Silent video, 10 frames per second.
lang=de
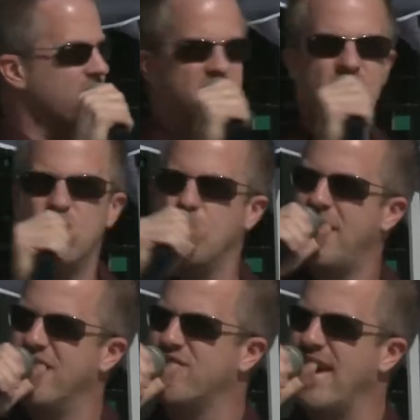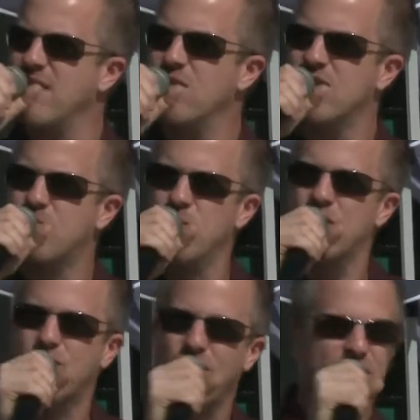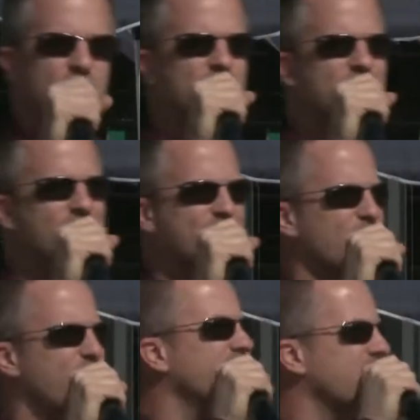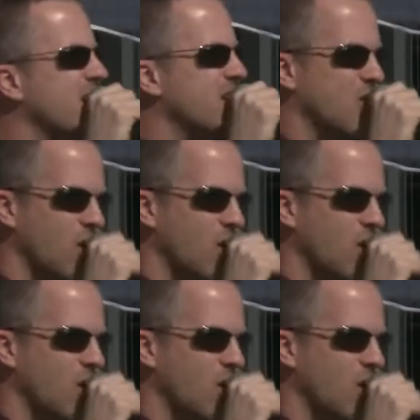Das sind super Entscheidungen des Bundesverfassungsgerichts, die finde ich alle